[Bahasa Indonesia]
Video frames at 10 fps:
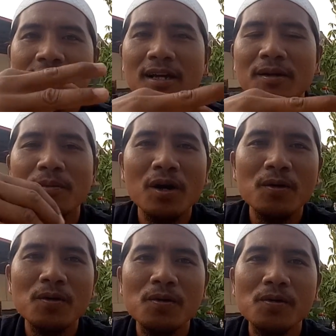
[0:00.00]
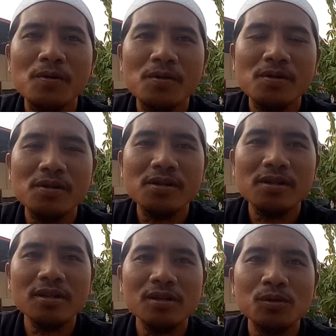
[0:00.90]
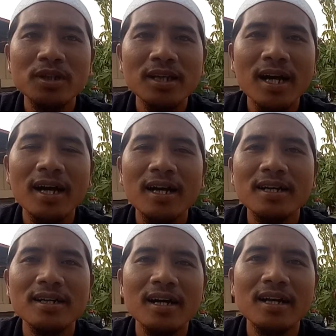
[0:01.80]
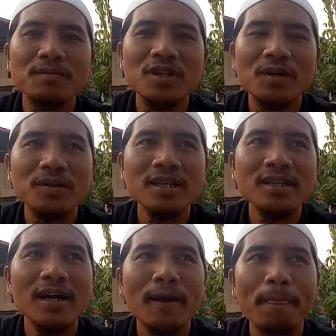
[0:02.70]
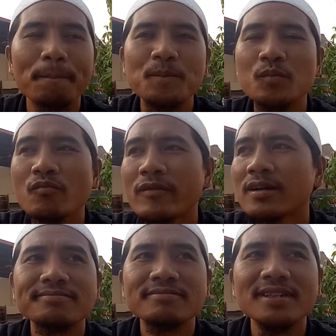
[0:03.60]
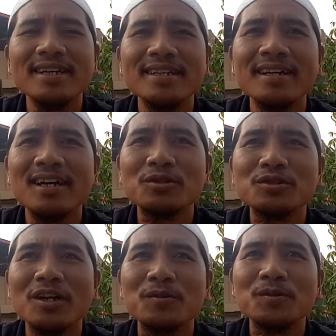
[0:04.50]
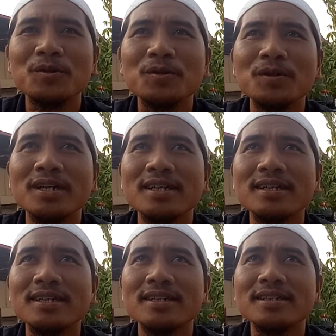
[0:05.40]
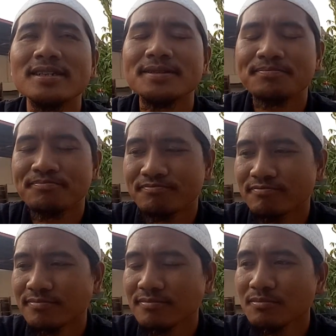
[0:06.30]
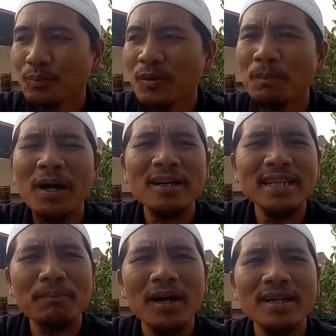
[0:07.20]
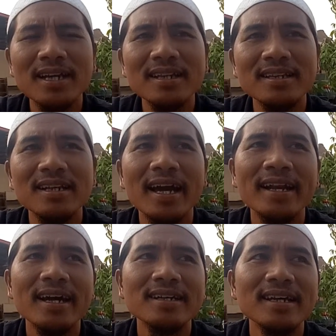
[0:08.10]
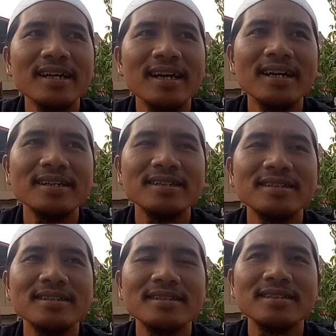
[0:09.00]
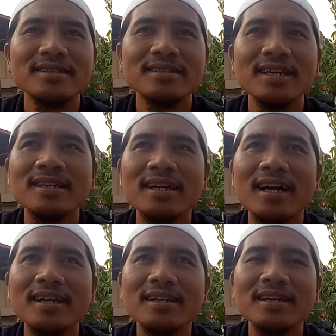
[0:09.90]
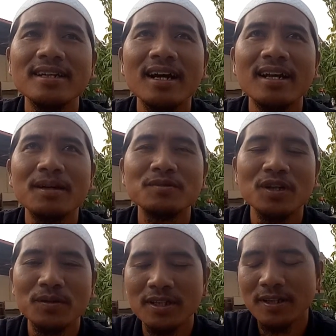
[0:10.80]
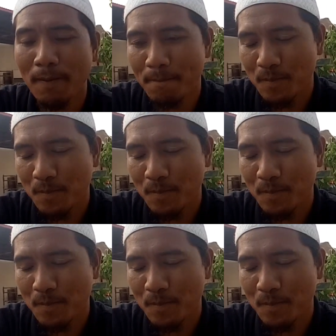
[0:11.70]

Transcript: yang mau kuliah ke Arab Saudi ya kalian harus tahu dulu eh, fakta-fakta eh, tidak enaknya ya eh, tinggal di Arab Saudi